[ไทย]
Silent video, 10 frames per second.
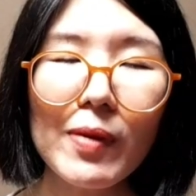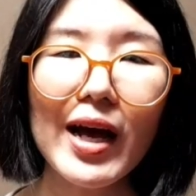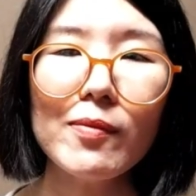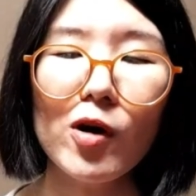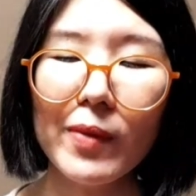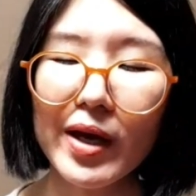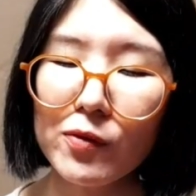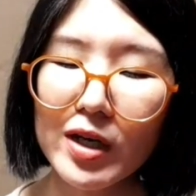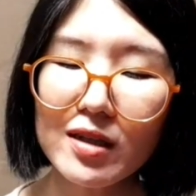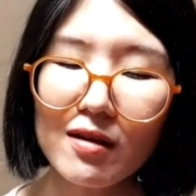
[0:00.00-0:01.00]
กภาพออกไหม
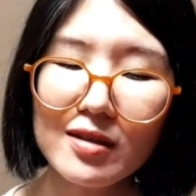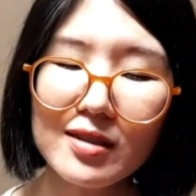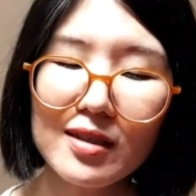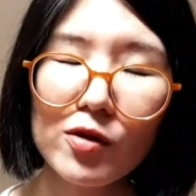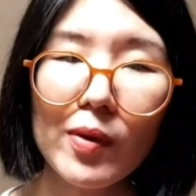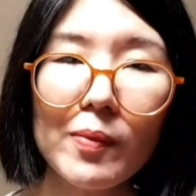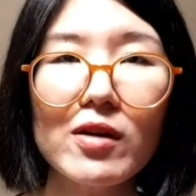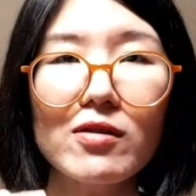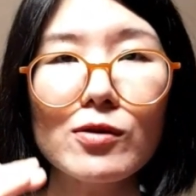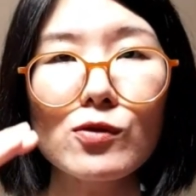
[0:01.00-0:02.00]
ว่าตอนที่โดปามี
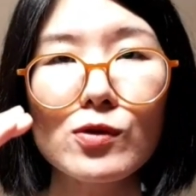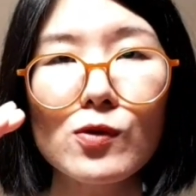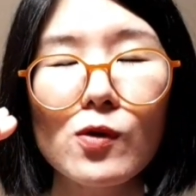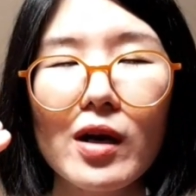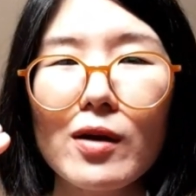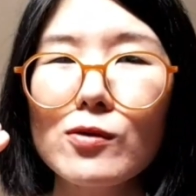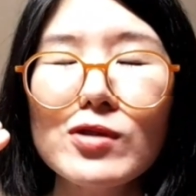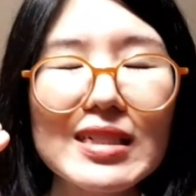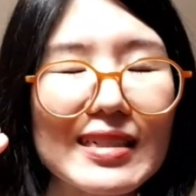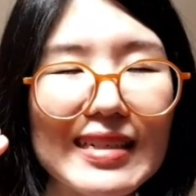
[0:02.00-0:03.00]
นของเราสูงๆเรา
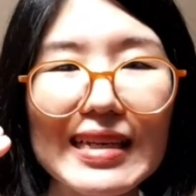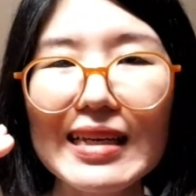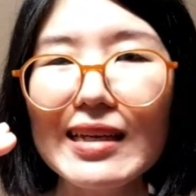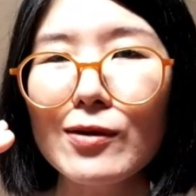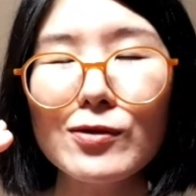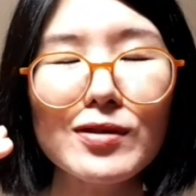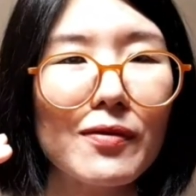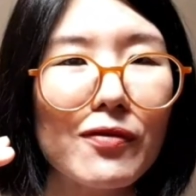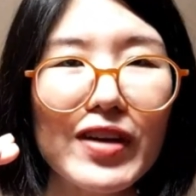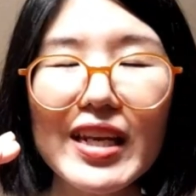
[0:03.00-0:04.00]
รู้สึกดีเรารู้สึ
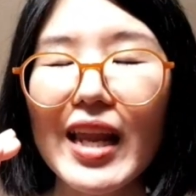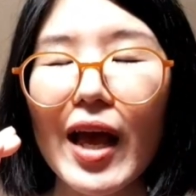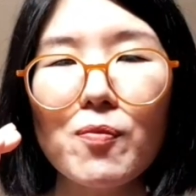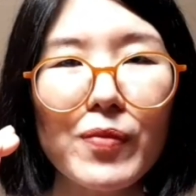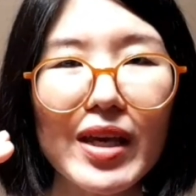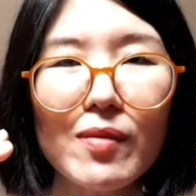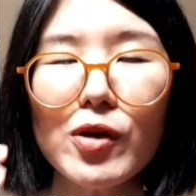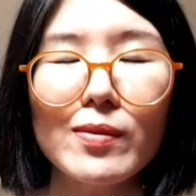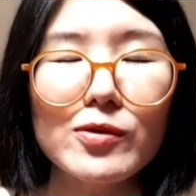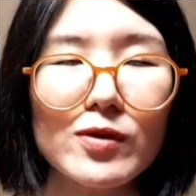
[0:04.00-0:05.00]
กฟินแฮปปี้มี
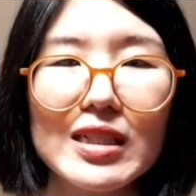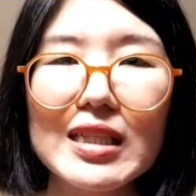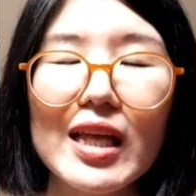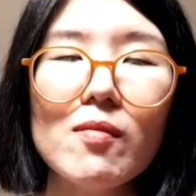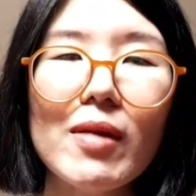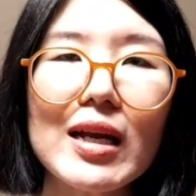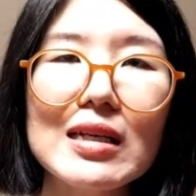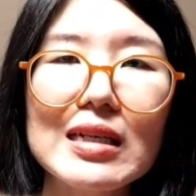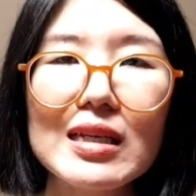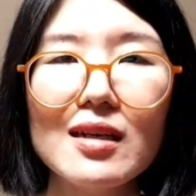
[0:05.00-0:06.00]
ความสุขตื่นเต้นมาก
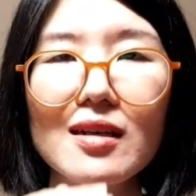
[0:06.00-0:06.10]
เลย